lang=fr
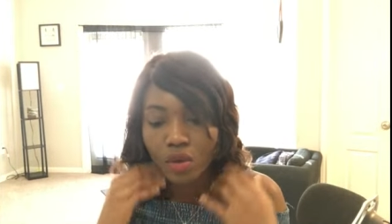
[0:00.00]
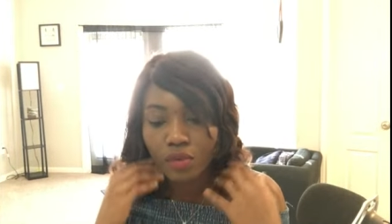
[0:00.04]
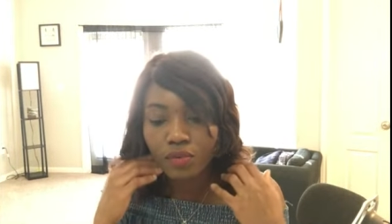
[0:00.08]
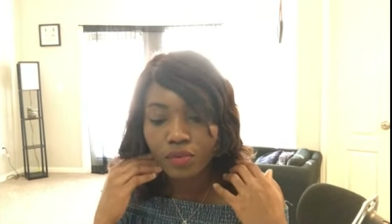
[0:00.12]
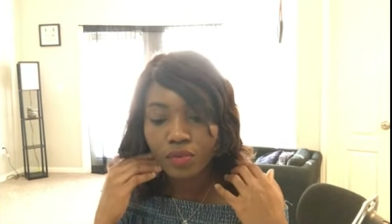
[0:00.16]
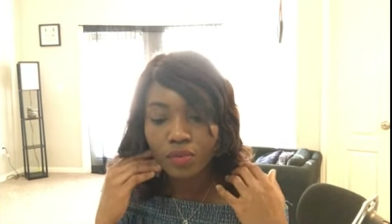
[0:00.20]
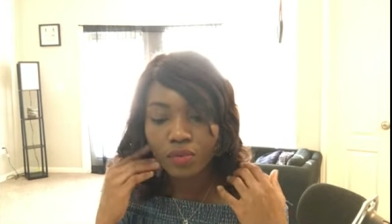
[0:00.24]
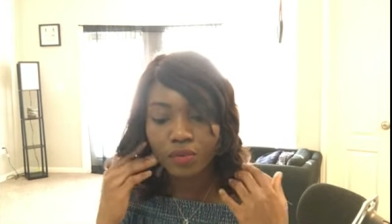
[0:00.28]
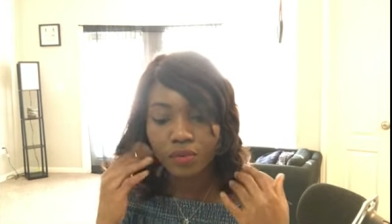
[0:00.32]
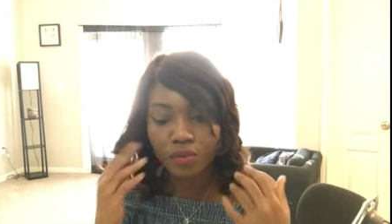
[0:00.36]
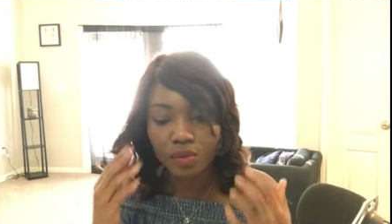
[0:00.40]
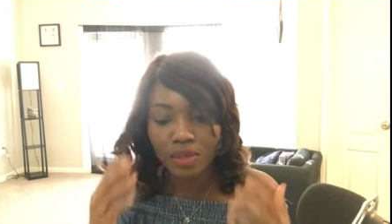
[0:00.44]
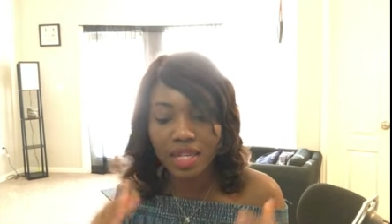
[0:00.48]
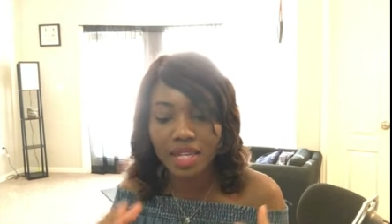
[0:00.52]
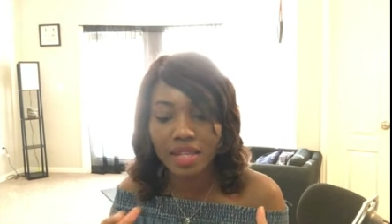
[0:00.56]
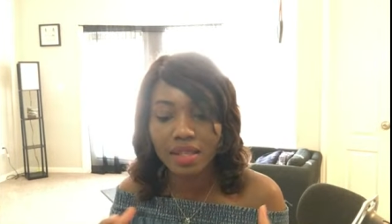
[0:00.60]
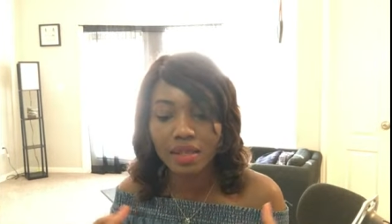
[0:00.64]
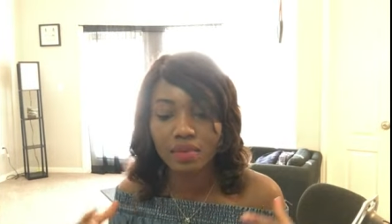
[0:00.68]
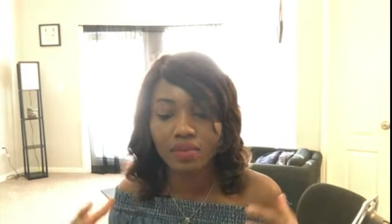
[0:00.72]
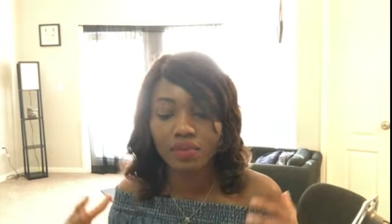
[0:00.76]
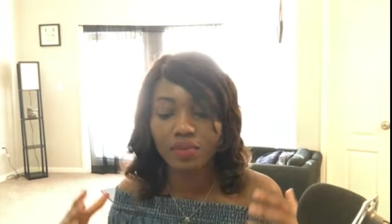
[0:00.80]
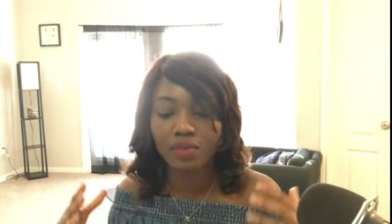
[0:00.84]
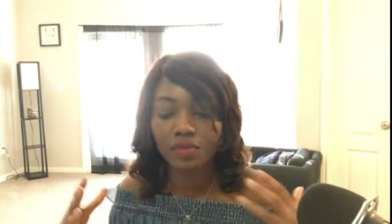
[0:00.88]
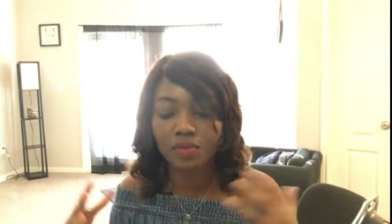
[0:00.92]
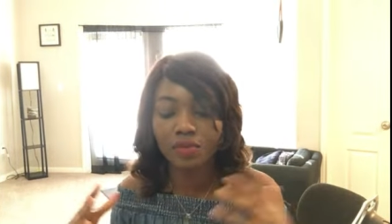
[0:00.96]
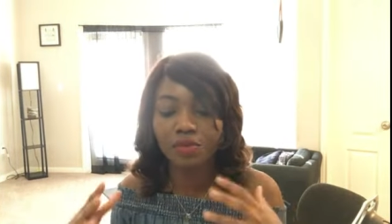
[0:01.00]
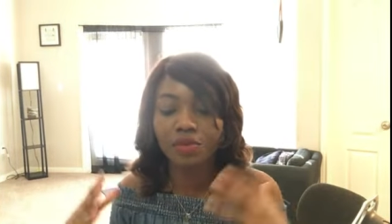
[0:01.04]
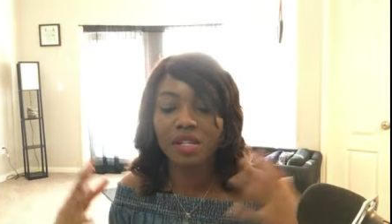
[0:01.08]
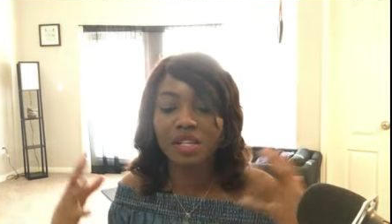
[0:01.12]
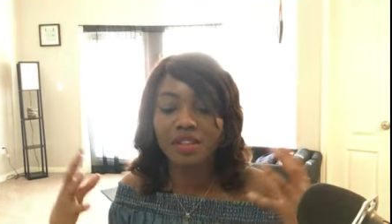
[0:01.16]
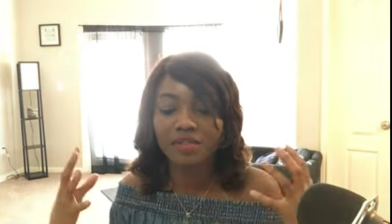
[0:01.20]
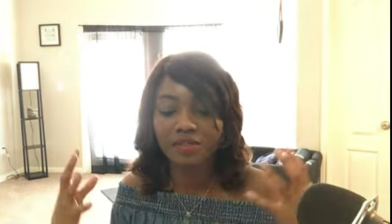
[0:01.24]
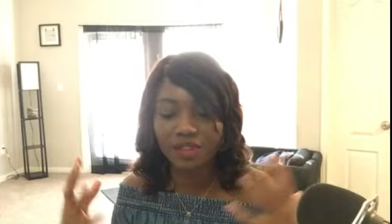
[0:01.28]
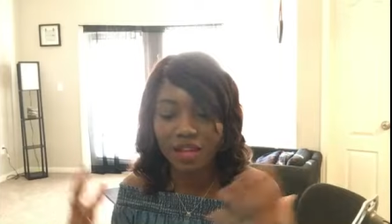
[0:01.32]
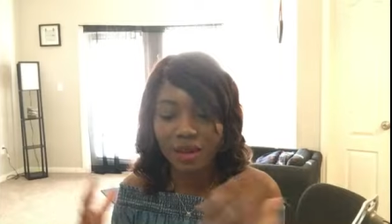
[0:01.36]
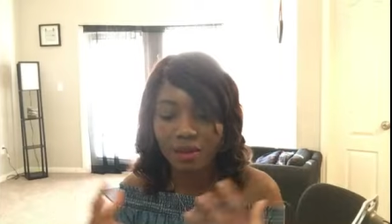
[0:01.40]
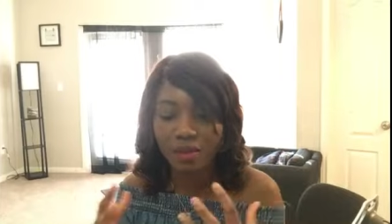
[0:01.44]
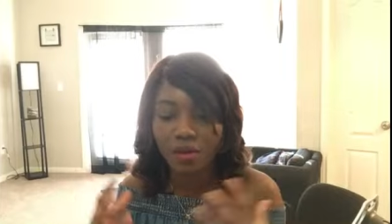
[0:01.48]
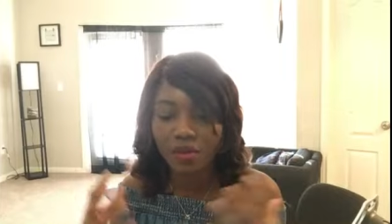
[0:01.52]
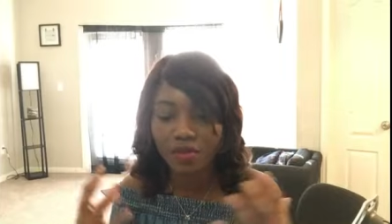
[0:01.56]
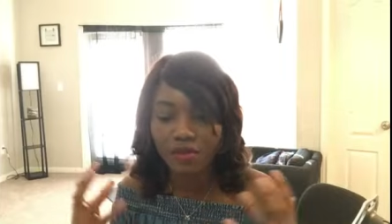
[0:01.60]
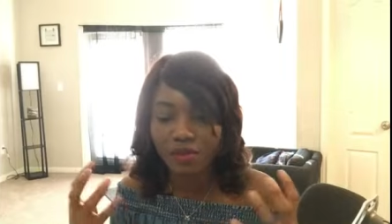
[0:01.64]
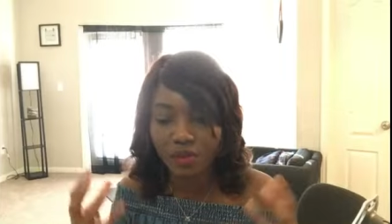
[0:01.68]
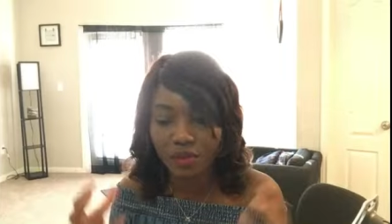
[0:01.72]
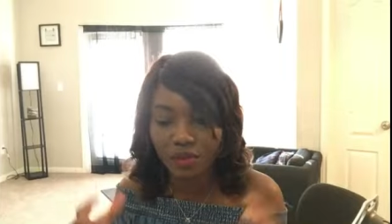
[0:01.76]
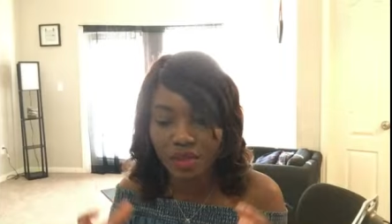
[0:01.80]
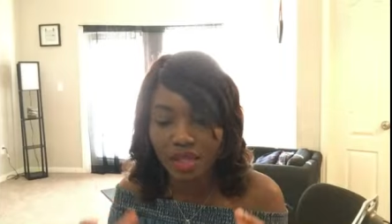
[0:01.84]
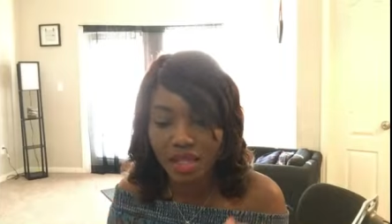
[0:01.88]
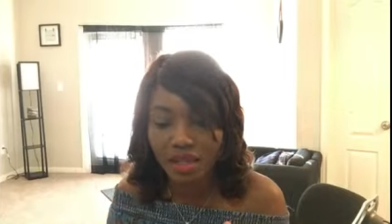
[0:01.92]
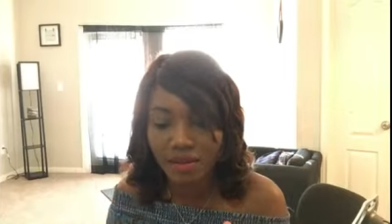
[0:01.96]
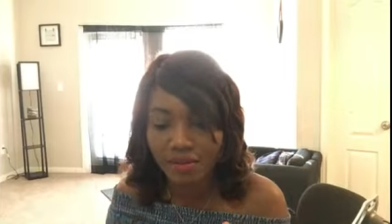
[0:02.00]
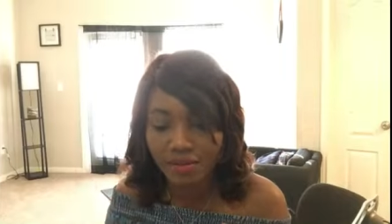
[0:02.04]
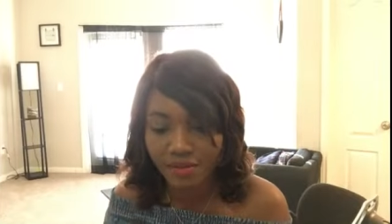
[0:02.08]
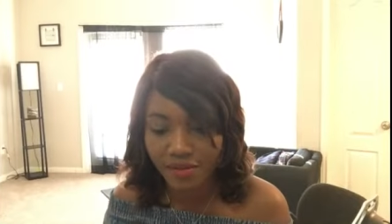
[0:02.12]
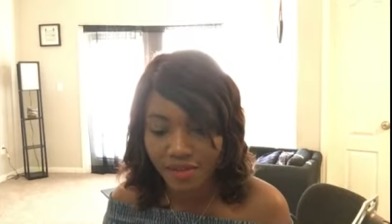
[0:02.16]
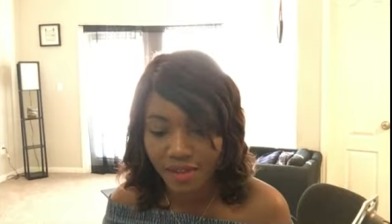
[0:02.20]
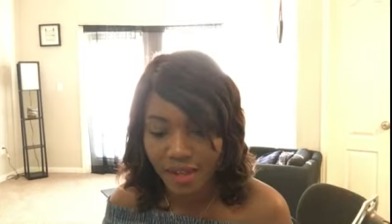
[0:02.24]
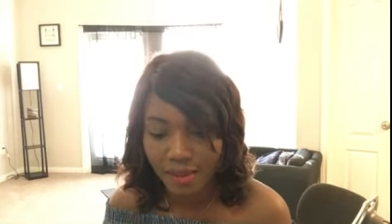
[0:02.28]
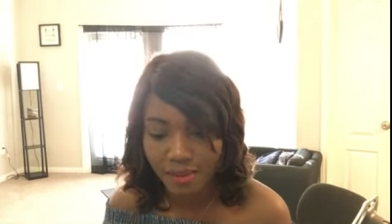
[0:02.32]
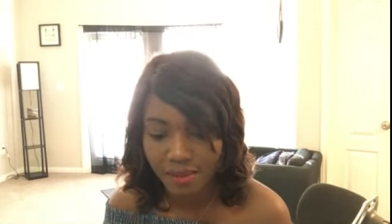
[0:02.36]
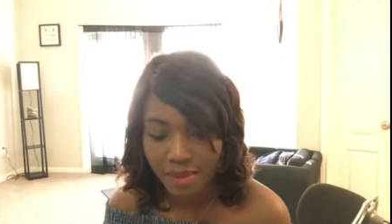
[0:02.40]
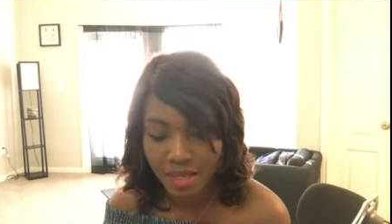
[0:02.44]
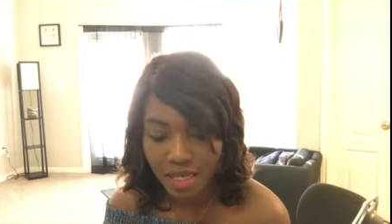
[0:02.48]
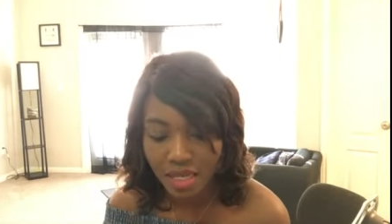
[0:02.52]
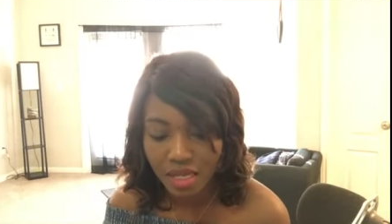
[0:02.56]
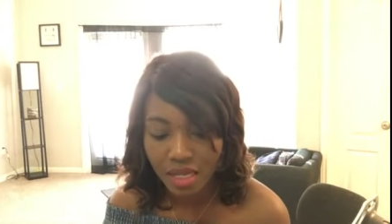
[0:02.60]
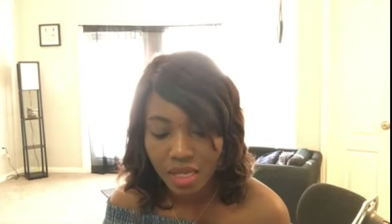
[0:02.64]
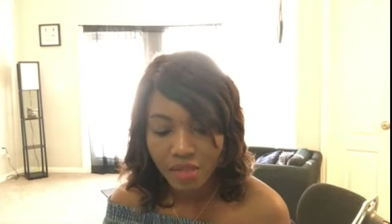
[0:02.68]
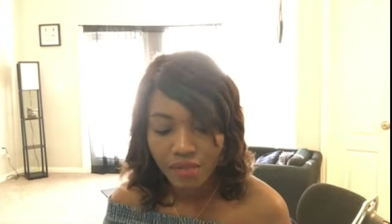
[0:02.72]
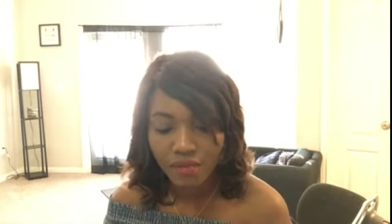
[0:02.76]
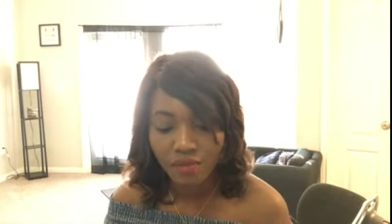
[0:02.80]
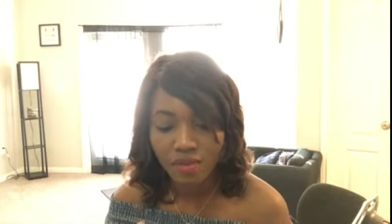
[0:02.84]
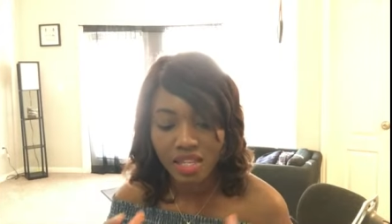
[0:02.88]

vous voulez, vous voulez vraiment fonder une famille.